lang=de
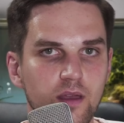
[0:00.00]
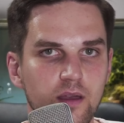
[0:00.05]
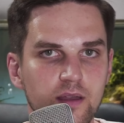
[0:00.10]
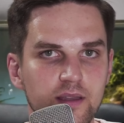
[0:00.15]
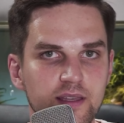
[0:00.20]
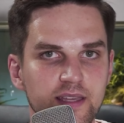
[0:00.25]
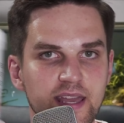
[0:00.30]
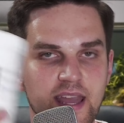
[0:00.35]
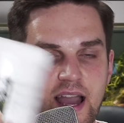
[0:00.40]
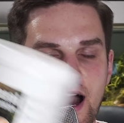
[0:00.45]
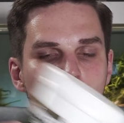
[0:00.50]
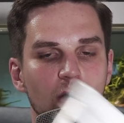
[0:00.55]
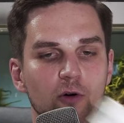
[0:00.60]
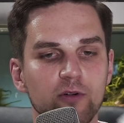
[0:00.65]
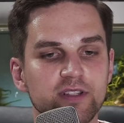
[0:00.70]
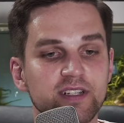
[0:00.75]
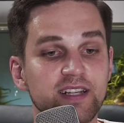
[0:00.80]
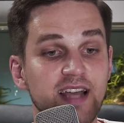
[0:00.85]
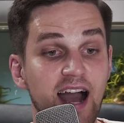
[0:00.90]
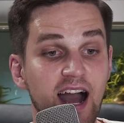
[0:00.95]
GH
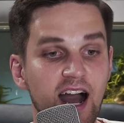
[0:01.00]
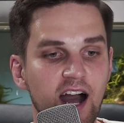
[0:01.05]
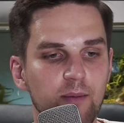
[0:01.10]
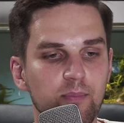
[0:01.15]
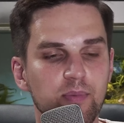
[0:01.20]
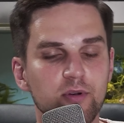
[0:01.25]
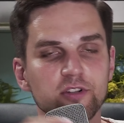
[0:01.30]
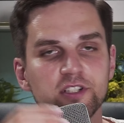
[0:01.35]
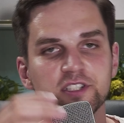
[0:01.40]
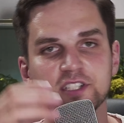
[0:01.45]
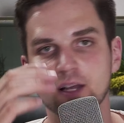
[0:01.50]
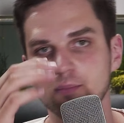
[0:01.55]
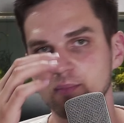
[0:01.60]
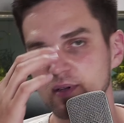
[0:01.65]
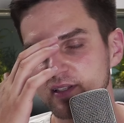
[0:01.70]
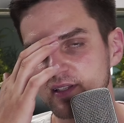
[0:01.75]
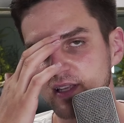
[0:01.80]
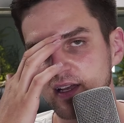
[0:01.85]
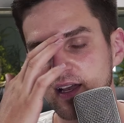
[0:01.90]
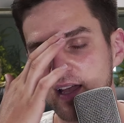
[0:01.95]
und KH Plus,
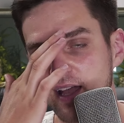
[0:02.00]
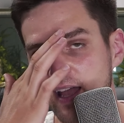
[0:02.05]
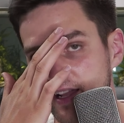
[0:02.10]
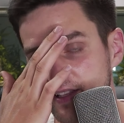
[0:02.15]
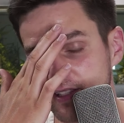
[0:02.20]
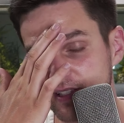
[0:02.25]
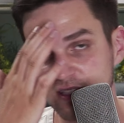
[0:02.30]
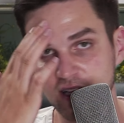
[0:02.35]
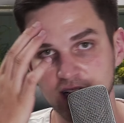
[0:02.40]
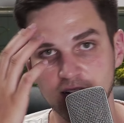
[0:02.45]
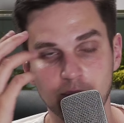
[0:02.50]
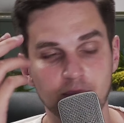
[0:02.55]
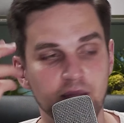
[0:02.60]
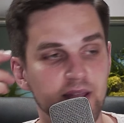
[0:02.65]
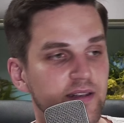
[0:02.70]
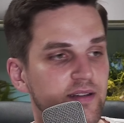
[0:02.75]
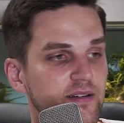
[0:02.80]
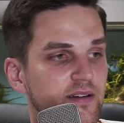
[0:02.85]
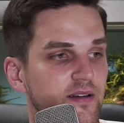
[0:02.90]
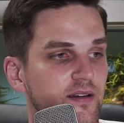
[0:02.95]
damit äh, härte ich dann am
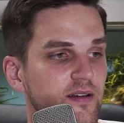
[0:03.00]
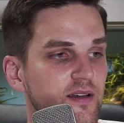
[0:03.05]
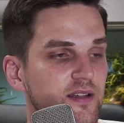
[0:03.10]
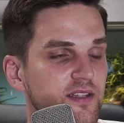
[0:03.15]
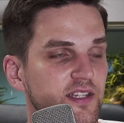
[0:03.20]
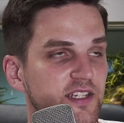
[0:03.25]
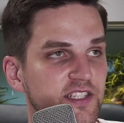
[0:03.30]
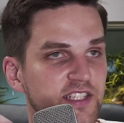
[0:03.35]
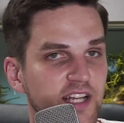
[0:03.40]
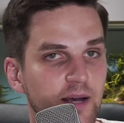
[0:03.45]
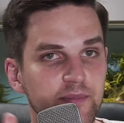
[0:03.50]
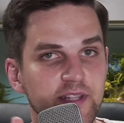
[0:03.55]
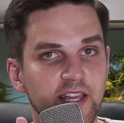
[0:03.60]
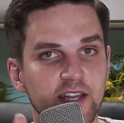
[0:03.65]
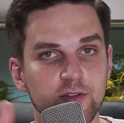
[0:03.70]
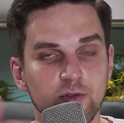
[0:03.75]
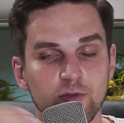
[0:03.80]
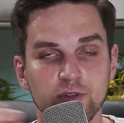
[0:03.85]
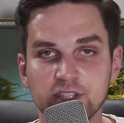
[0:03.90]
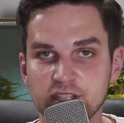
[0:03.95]
Ende die
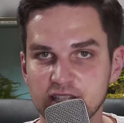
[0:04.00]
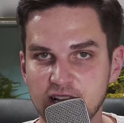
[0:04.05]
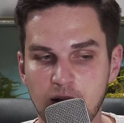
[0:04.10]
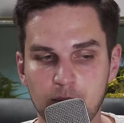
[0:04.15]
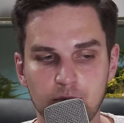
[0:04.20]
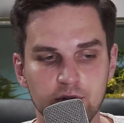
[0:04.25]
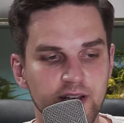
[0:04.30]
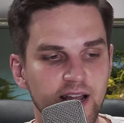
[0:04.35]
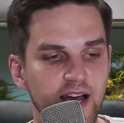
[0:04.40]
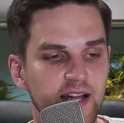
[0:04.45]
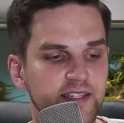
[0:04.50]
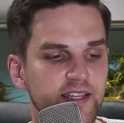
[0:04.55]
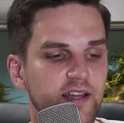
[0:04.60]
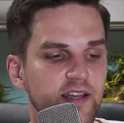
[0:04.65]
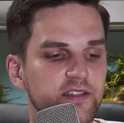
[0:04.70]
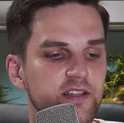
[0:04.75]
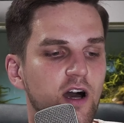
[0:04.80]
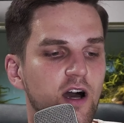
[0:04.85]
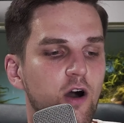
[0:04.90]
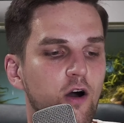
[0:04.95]
Gesamthärte und die
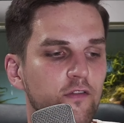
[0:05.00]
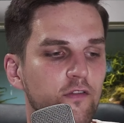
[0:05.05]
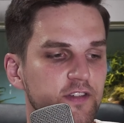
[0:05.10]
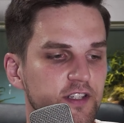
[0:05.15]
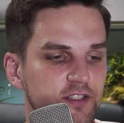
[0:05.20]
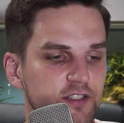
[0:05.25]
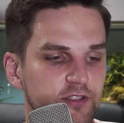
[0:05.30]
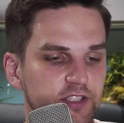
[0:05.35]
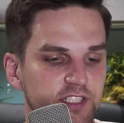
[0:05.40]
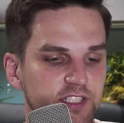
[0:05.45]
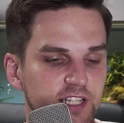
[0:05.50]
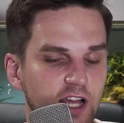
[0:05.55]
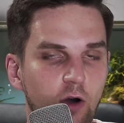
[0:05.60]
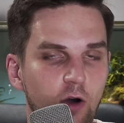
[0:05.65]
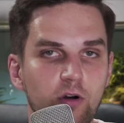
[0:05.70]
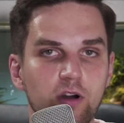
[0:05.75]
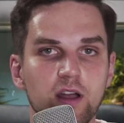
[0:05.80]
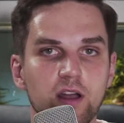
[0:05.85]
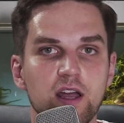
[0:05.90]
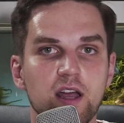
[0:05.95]
Carbonathärte auf. Das nutze ich
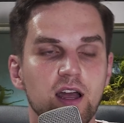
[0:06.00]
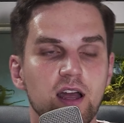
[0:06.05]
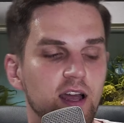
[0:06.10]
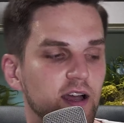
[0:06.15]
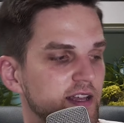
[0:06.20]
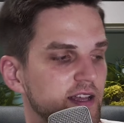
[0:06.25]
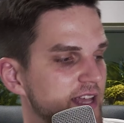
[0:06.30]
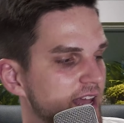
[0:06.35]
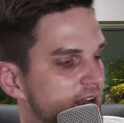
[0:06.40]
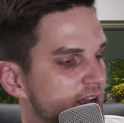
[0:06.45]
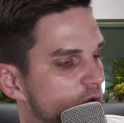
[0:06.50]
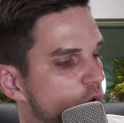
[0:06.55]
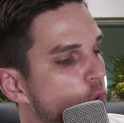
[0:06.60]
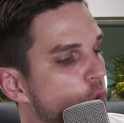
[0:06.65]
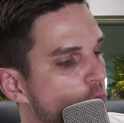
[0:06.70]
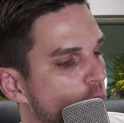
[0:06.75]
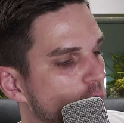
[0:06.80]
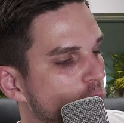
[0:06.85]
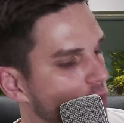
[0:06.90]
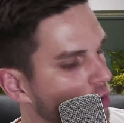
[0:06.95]
auch äh, gerne.
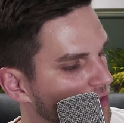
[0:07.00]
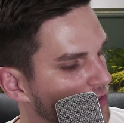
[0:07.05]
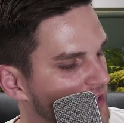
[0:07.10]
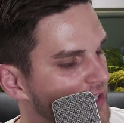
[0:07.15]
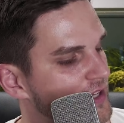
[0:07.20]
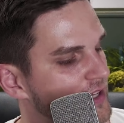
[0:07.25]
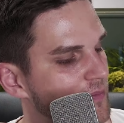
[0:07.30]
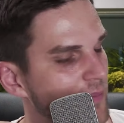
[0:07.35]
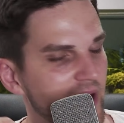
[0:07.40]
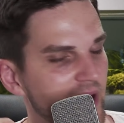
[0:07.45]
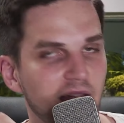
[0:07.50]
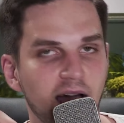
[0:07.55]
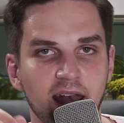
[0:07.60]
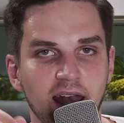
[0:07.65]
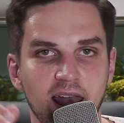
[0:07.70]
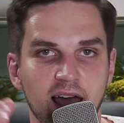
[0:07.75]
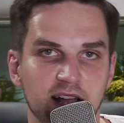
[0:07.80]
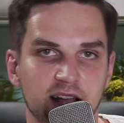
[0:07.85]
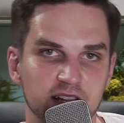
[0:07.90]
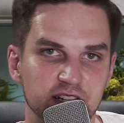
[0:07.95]
Und äh, meine
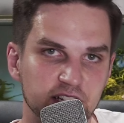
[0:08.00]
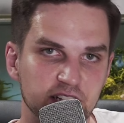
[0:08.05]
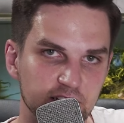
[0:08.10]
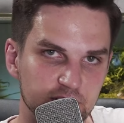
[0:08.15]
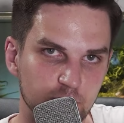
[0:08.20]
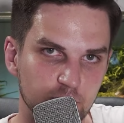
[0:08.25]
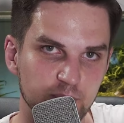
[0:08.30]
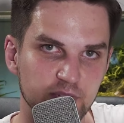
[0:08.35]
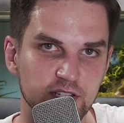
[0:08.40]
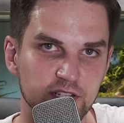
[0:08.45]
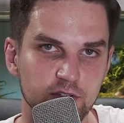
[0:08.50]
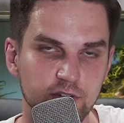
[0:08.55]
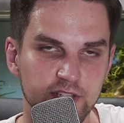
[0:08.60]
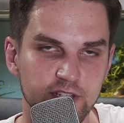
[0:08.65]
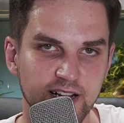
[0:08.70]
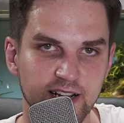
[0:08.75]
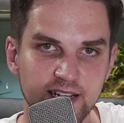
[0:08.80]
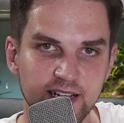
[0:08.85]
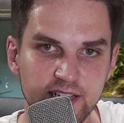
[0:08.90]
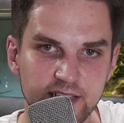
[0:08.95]
Anlage ist ja so ein bisschen
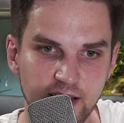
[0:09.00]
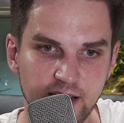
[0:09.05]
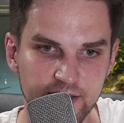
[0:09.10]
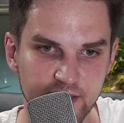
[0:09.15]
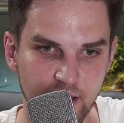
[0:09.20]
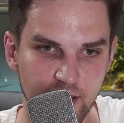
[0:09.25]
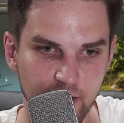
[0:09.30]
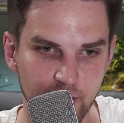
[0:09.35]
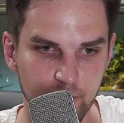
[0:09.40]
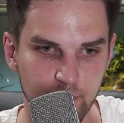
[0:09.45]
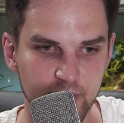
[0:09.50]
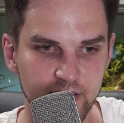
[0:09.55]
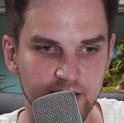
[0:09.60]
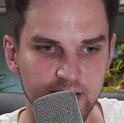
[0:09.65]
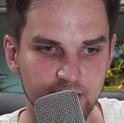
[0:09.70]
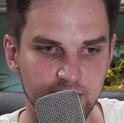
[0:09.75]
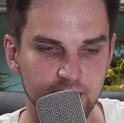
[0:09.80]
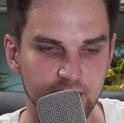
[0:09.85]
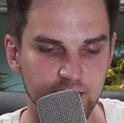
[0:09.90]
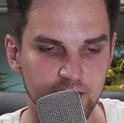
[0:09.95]
untergliedert. Der
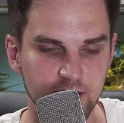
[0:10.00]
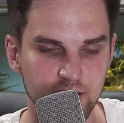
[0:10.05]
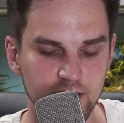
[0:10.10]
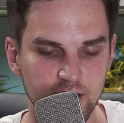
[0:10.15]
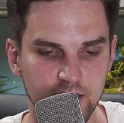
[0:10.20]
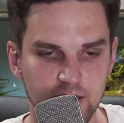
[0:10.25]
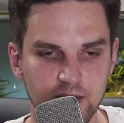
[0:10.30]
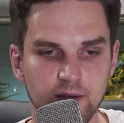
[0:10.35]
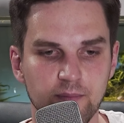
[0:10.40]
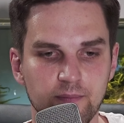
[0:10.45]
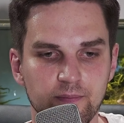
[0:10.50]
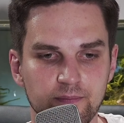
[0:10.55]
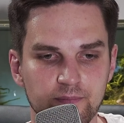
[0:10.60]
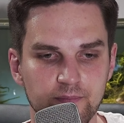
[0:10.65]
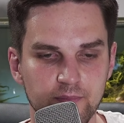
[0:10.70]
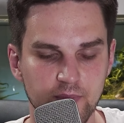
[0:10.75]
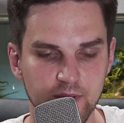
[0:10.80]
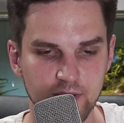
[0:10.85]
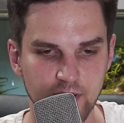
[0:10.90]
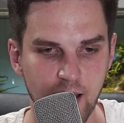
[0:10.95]
mittlere
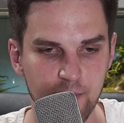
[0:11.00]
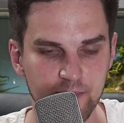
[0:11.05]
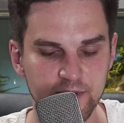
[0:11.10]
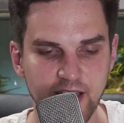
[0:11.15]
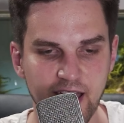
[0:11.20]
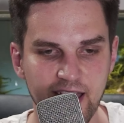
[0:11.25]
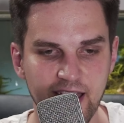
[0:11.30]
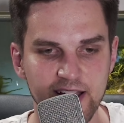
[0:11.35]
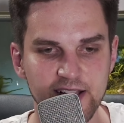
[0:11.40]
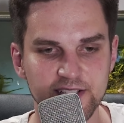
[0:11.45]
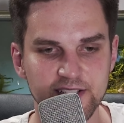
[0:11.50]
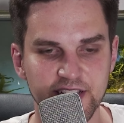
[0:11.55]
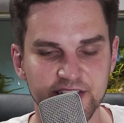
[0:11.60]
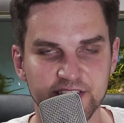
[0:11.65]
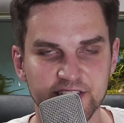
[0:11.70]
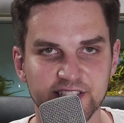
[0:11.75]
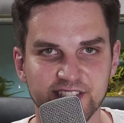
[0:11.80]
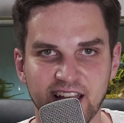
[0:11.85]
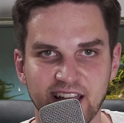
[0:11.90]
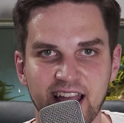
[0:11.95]
ähm, Abteil, das
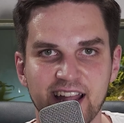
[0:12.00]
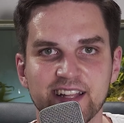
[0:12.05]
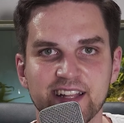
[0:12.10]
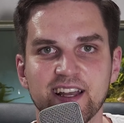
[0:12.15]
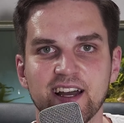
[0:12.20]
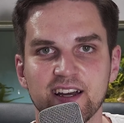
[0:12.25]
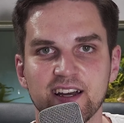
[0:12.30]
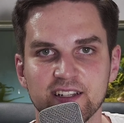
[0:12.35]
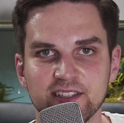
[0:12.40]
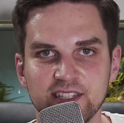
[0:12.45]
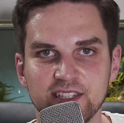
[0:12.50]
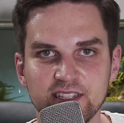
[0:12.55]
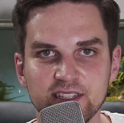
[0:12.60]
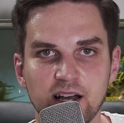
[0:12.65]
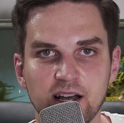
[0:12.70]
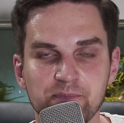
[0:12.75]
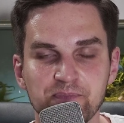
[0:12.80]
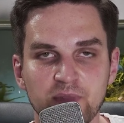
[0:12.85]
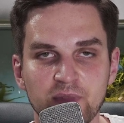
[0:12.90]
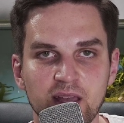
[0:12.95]
ist rein
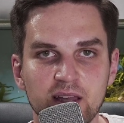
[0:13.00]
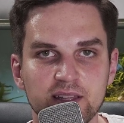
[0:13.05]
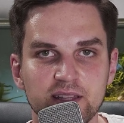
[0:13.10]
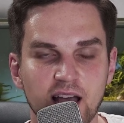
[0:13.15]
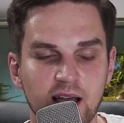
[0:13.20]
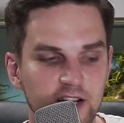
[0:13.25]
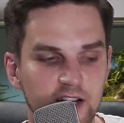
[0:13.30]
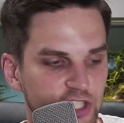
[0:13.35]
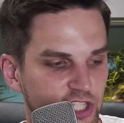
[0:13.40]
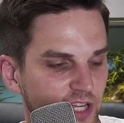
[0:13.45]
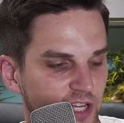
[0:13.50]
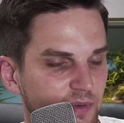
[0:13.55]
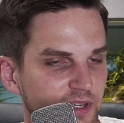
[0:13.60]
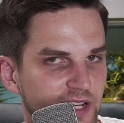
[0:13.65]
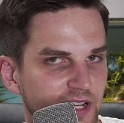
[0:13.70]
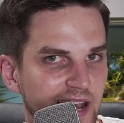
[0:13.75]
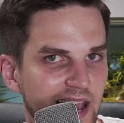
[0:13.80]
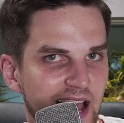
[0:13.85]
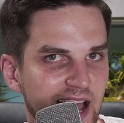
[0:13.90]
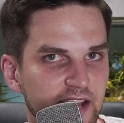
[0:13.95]
Caridina. Da strebe ich
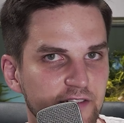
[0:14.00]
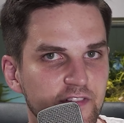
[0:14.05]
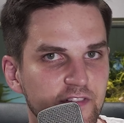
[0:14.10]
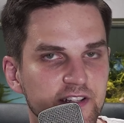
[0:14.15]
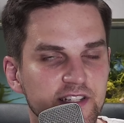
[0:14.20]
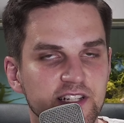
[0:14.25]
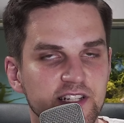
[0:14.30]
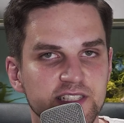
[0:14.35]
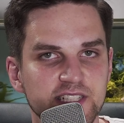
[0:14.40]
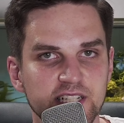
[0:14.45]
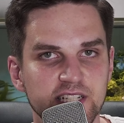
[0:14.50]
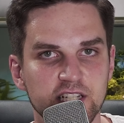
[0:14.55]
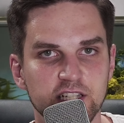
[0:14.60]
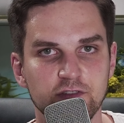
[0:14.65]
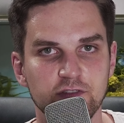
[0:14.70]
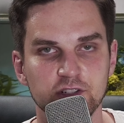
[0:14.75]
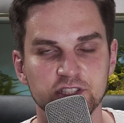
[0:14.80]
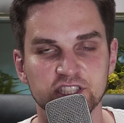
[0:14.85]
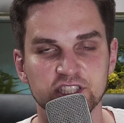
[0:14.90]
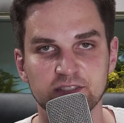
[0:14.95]
einen Leitwert tatsächlich
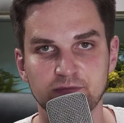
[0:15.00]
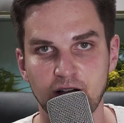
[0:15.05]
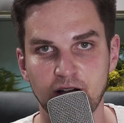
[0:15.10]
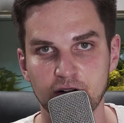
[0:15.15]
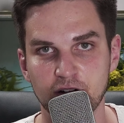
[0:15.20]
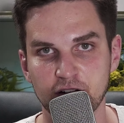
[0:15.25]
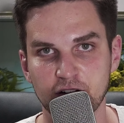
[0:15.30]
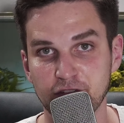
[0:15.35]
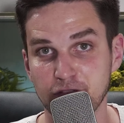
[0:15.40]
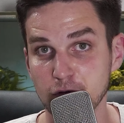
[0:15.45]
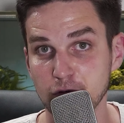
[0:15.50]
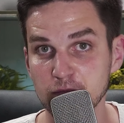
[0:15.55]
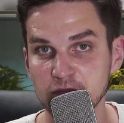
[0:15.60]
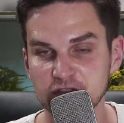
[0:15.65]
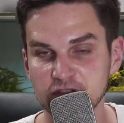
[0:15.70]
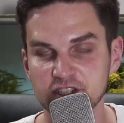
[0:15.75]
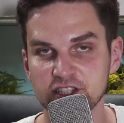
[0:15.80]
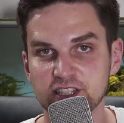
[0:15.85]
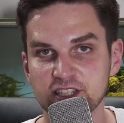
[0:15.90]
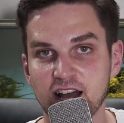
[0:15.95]
von
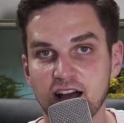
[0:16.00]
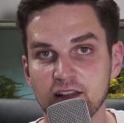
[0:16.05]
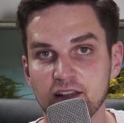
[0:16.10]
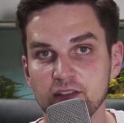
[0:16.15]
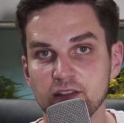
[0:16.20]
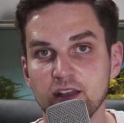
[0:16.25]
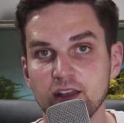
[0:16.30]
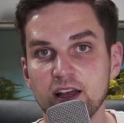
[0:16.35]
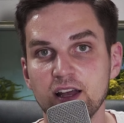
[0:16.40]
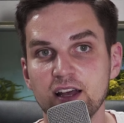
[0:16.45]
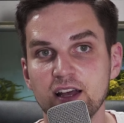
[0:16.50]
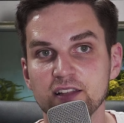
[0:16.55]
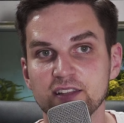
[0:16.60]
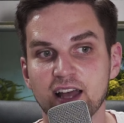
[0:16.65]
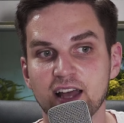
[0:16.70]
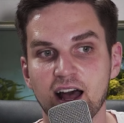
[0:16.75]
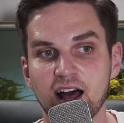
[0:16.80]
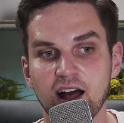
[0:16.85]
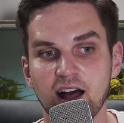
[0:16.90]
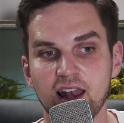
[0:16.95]
250 an.
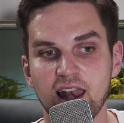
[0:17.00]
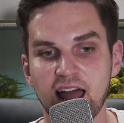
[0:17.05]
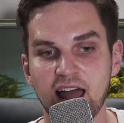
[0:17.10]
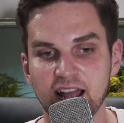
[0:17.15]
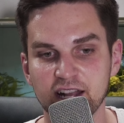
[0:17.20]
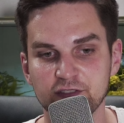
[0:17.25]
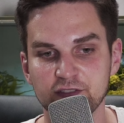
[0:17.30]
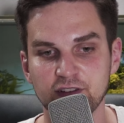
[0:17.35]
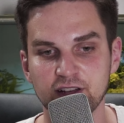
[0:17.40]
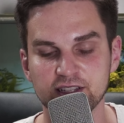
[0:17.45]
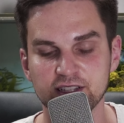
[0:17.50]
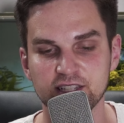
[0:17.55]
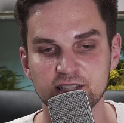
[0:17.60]
Der Leitwert